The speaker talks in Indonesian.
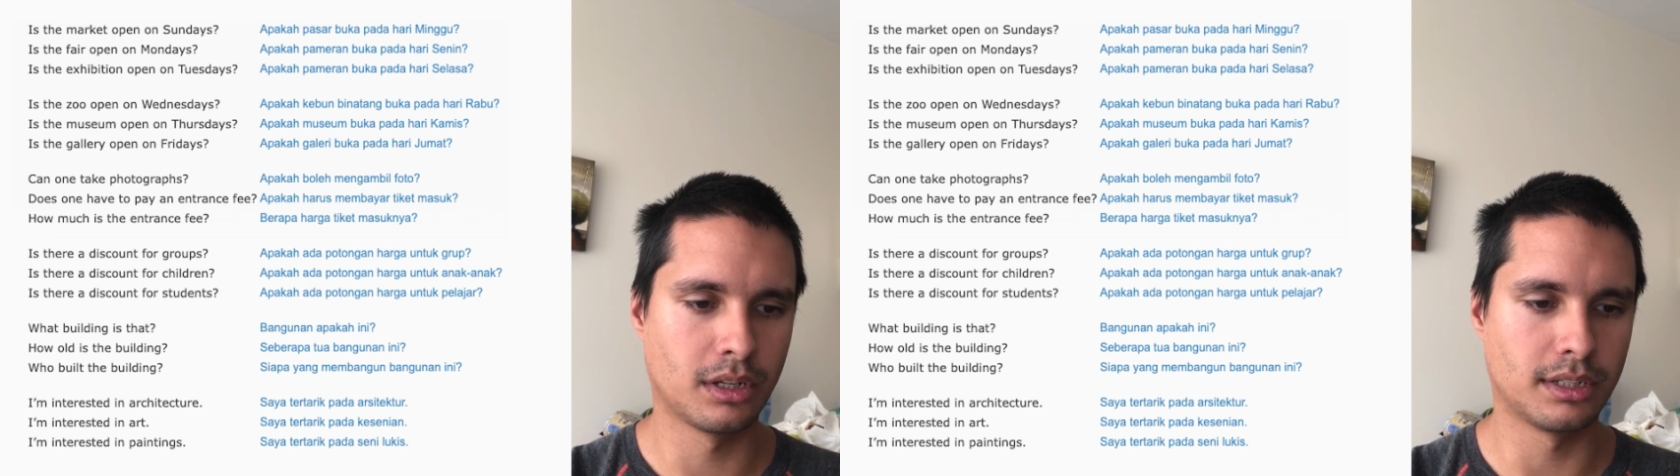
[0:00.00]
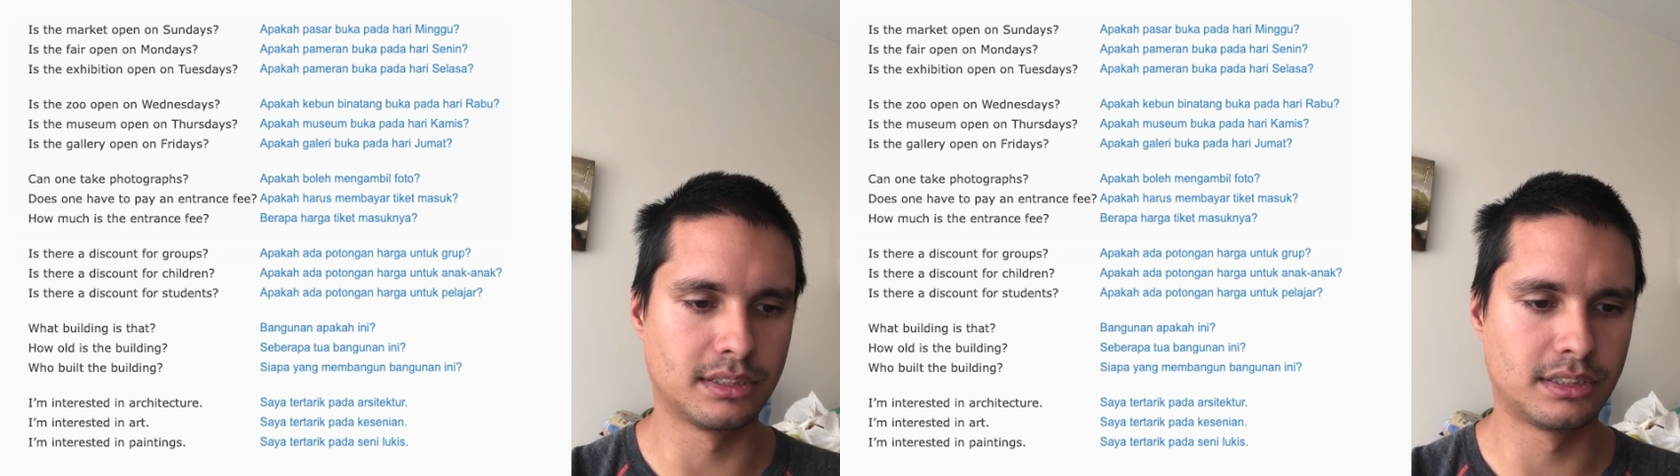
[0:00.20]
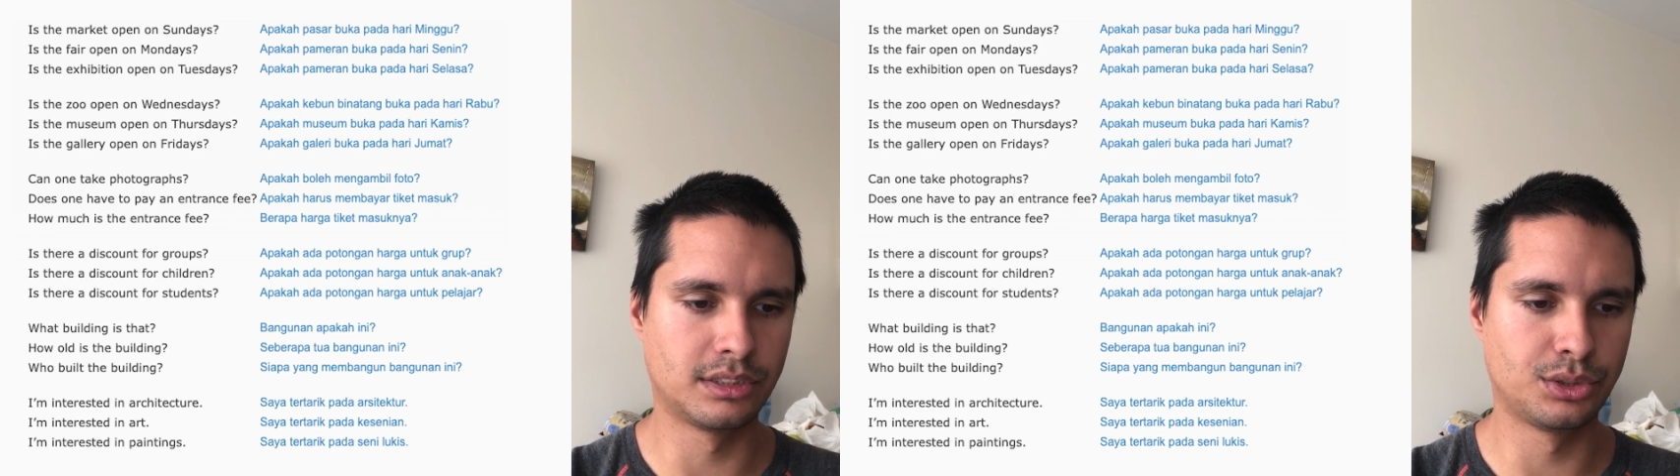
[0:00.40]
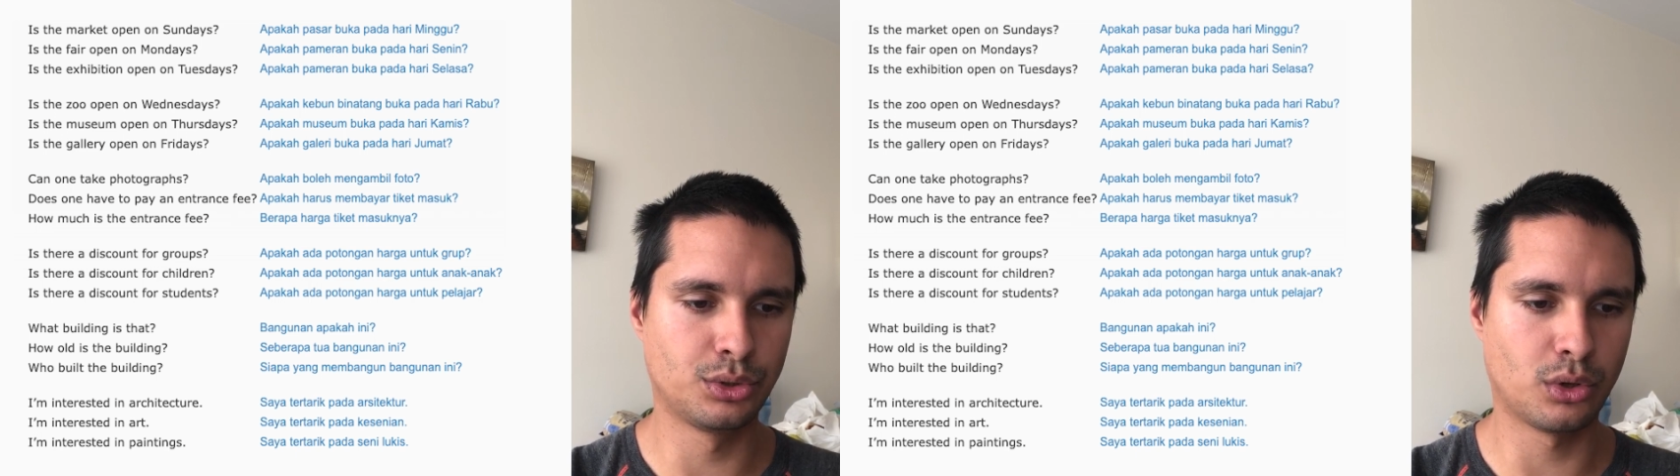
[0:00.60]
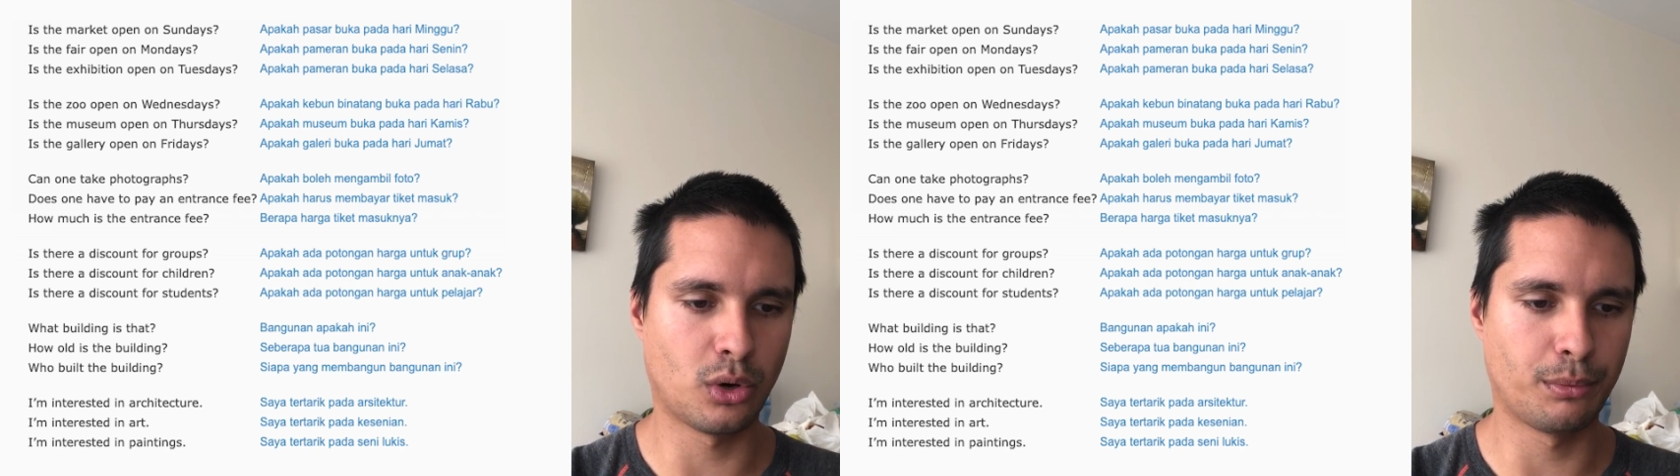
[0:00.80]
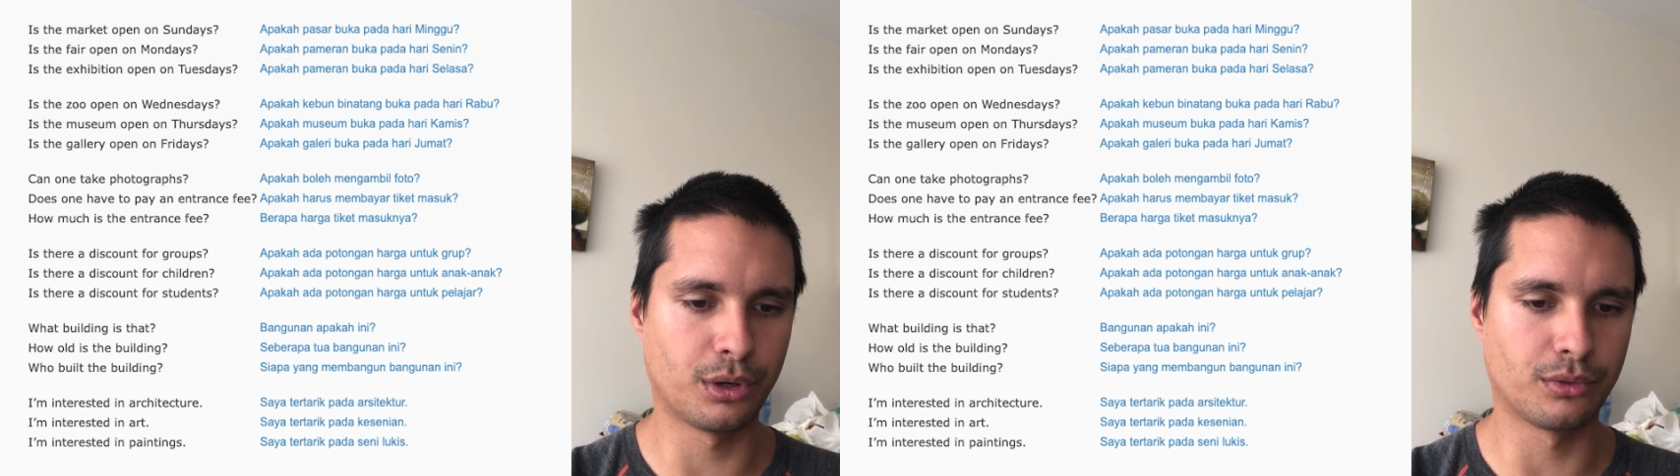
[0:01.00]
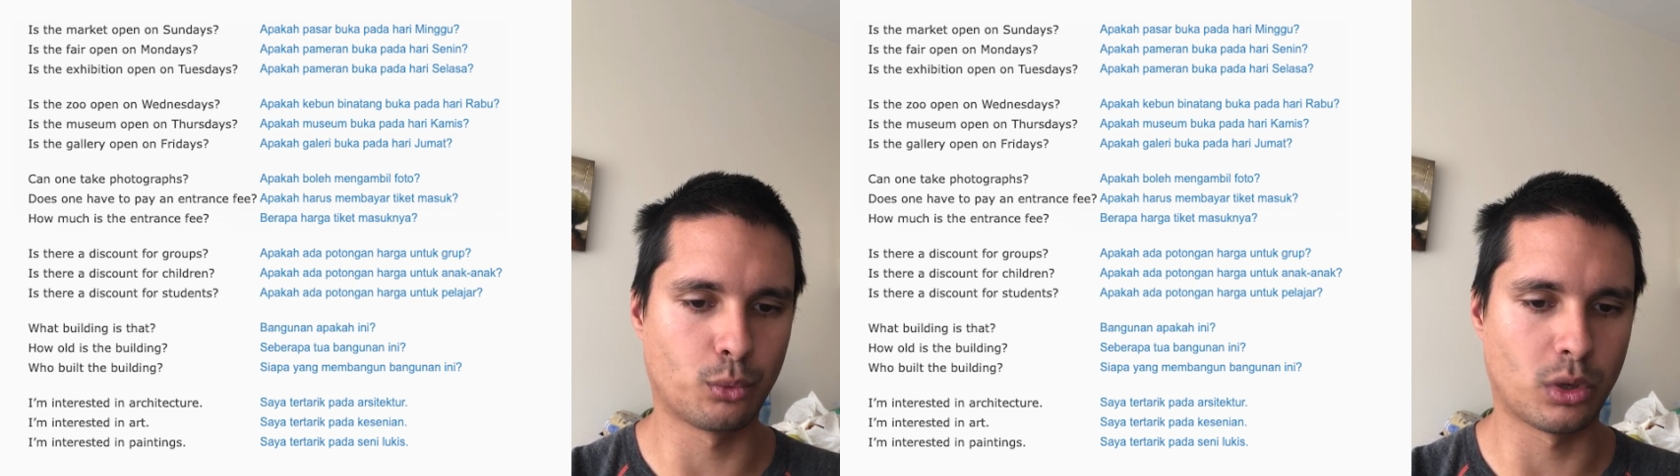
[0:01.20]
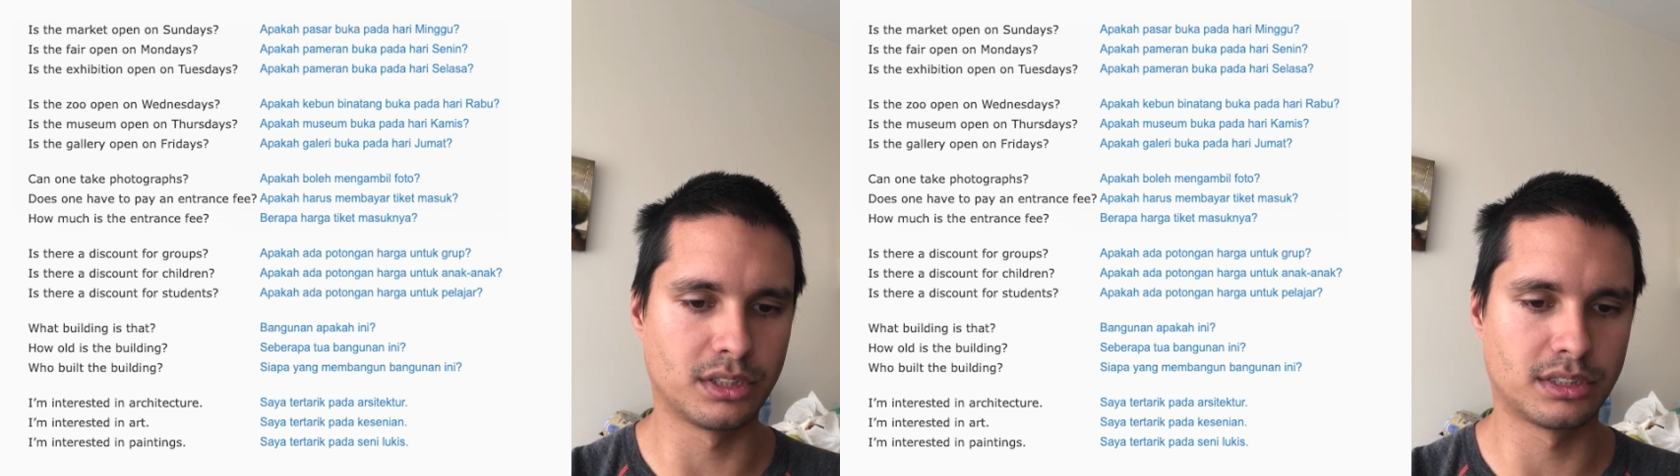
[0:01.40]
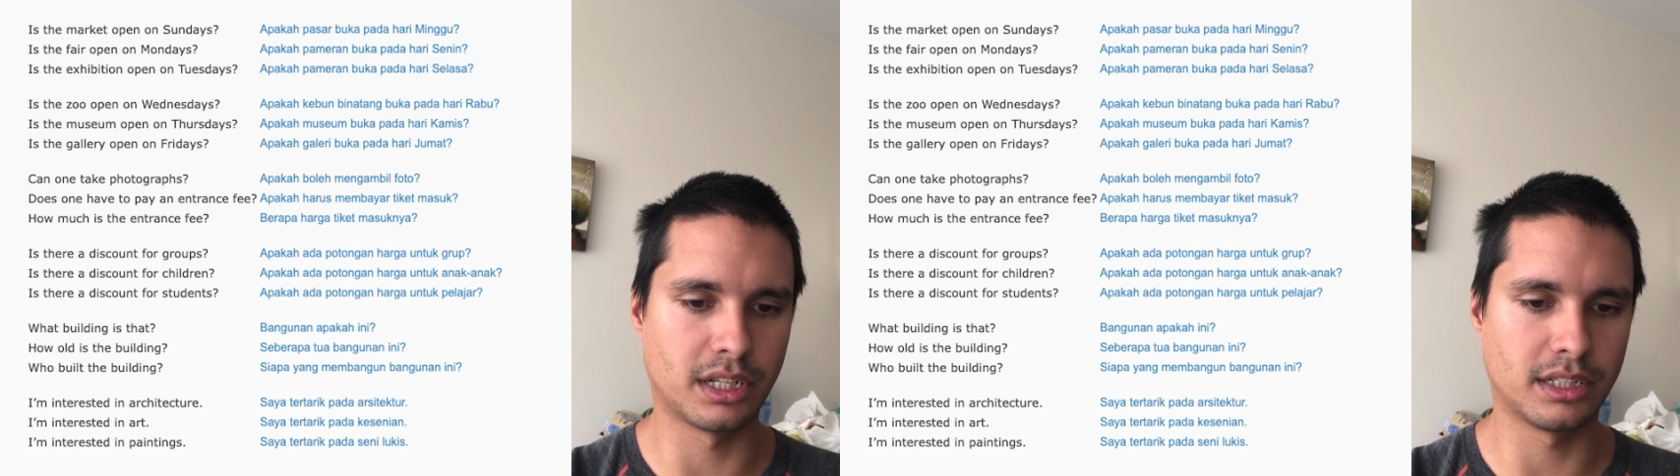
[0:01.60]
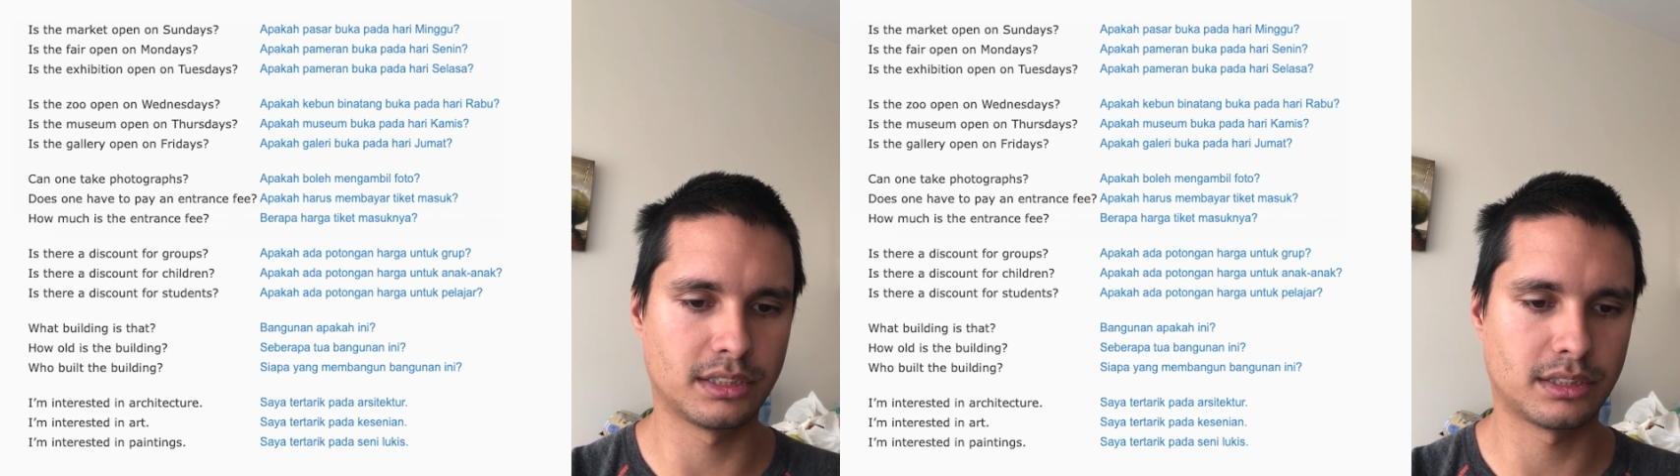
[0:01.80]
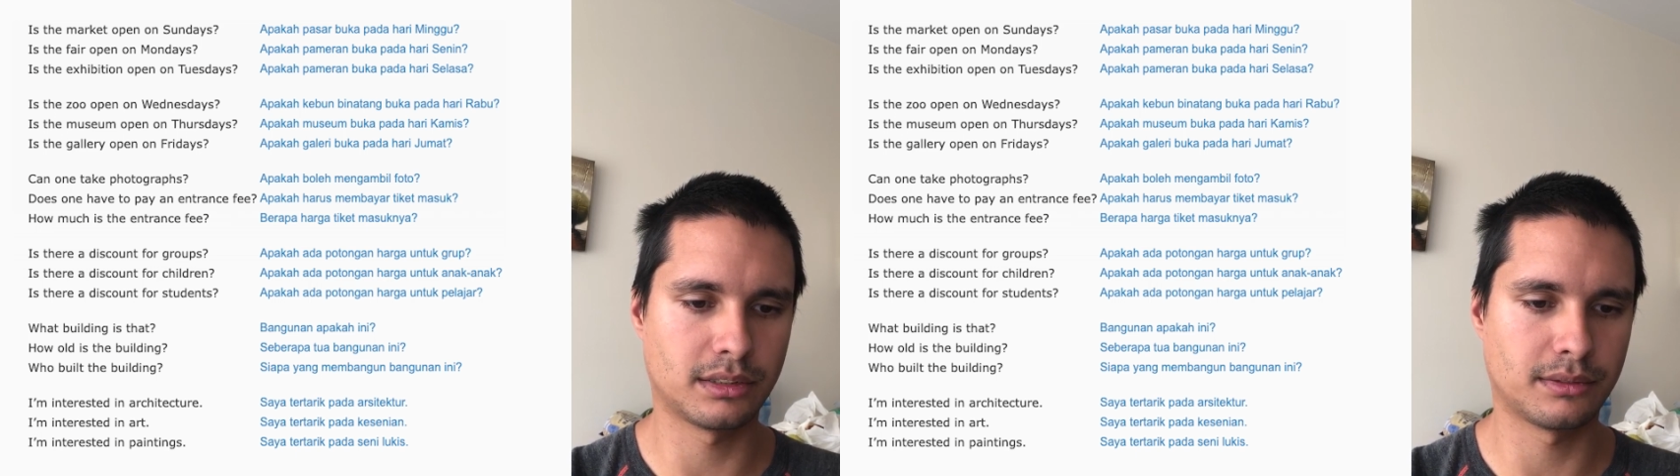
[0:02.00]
Is the zoo open on Wednesdays?